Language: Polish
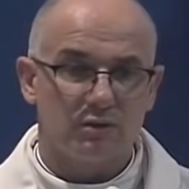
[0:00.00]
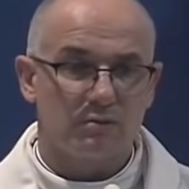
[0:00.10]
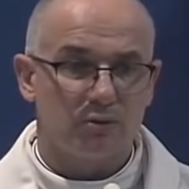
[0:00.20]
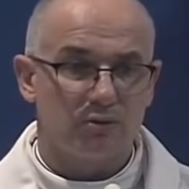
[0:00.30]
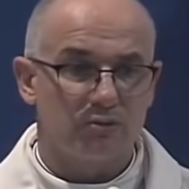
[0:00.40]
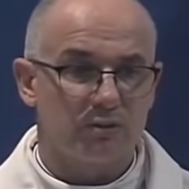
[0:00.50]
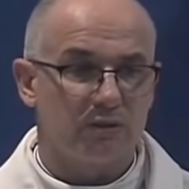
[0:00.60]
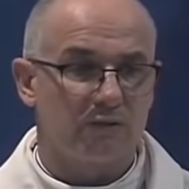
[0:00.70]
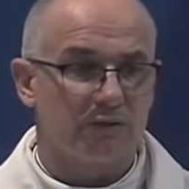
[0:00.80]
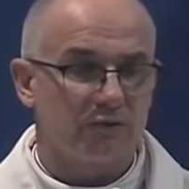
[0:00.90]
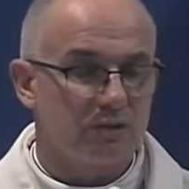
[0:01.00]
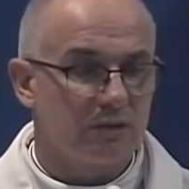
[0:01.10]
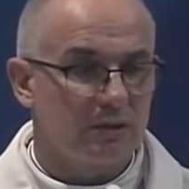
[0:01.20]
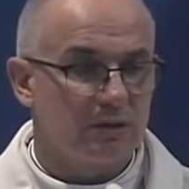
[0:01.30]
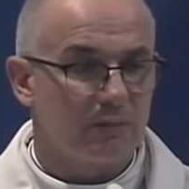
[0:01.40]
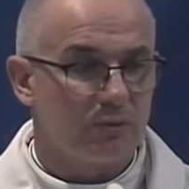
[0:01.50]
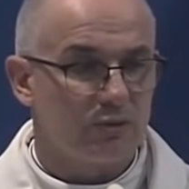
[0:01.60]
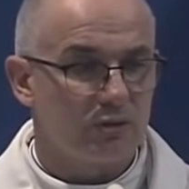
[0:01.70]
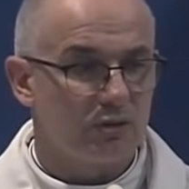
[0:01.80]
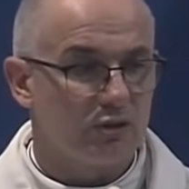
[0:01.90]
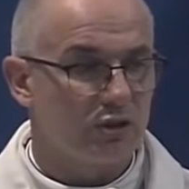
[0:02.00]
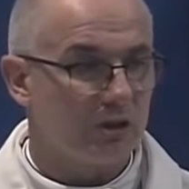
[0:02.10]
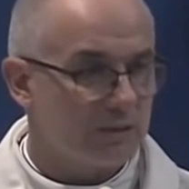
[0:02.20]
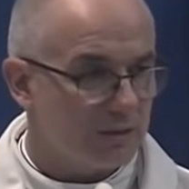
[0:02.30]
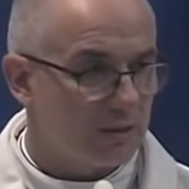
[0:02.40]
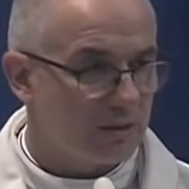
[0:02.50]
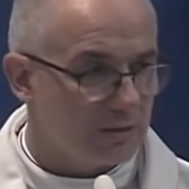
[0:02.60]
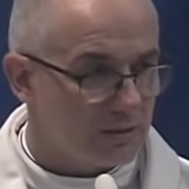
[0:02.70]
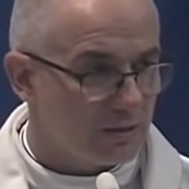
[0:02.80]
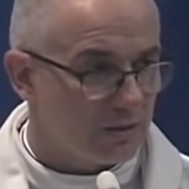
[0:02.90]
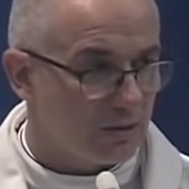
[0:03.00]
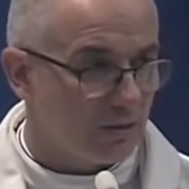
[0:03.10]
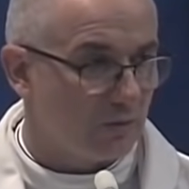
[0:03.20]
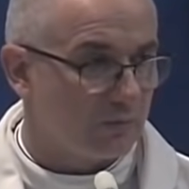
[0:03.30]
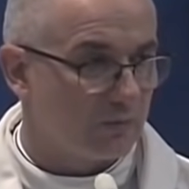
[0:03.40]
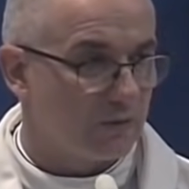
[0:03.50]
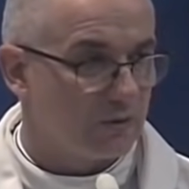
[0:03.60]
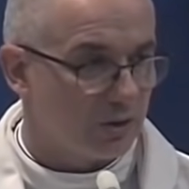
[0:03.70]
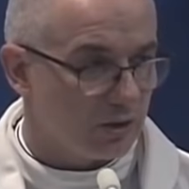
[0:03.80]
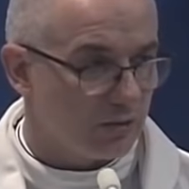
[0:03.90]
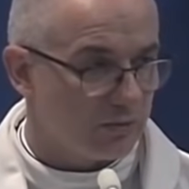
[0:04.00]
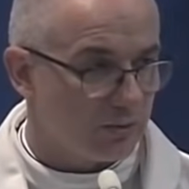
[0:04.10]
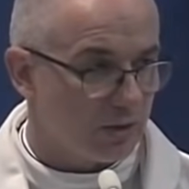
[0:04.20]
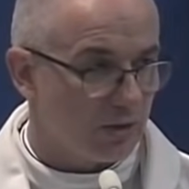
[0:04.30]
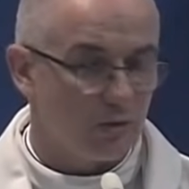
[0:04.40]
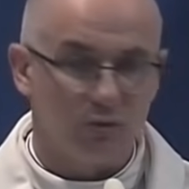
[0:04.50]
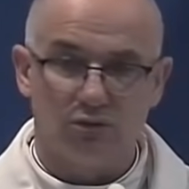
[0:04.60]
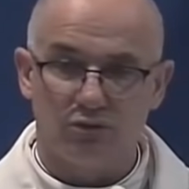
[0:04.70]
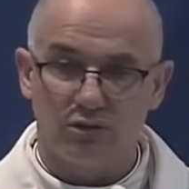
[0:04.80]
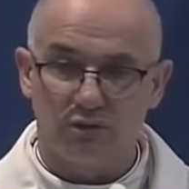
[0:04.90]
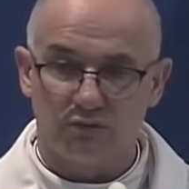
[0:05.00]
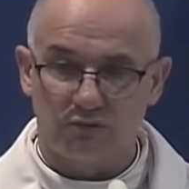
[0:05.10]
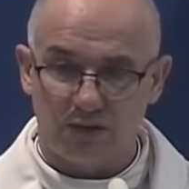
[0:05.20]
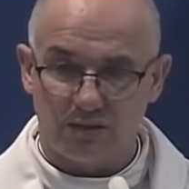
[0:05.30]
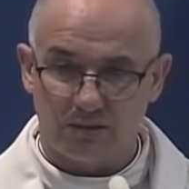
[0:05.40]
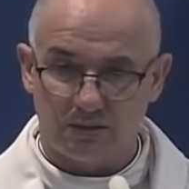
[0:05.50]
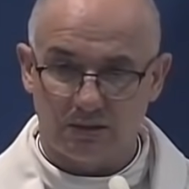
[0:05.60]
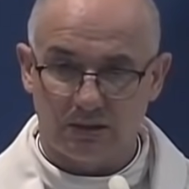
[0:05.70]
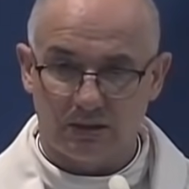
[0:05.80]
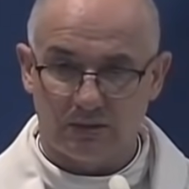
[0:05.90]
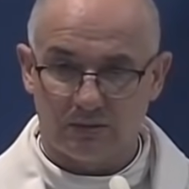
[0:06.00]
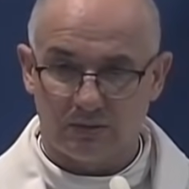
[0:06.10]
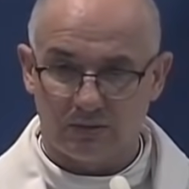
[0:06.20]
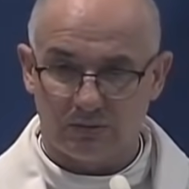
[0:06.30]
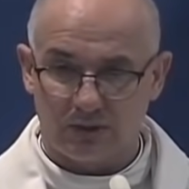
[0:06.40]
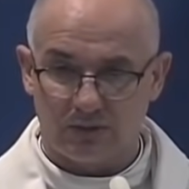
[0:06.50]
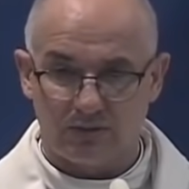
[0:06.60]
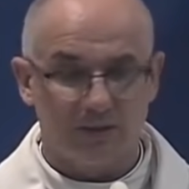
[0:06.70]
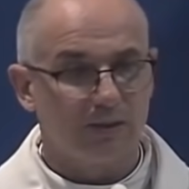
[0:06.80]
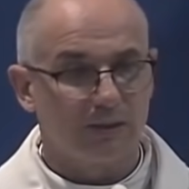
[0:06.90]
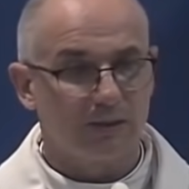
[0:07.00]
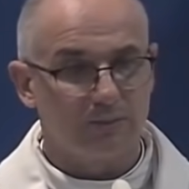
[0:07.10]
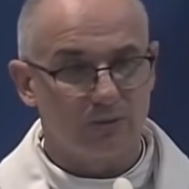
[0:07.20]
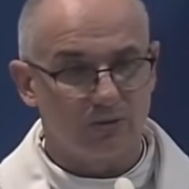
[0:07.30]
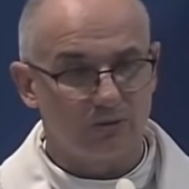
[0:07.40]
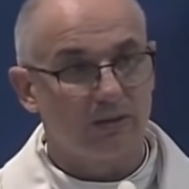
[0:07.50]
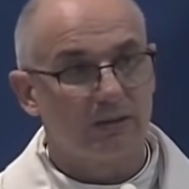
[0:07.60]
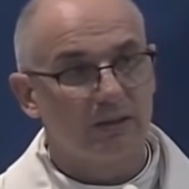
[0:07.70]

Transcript: sposób chcę Was wszystkich zaprosić 16 sierpnia o godzinie 12 będzie msza święta polowa.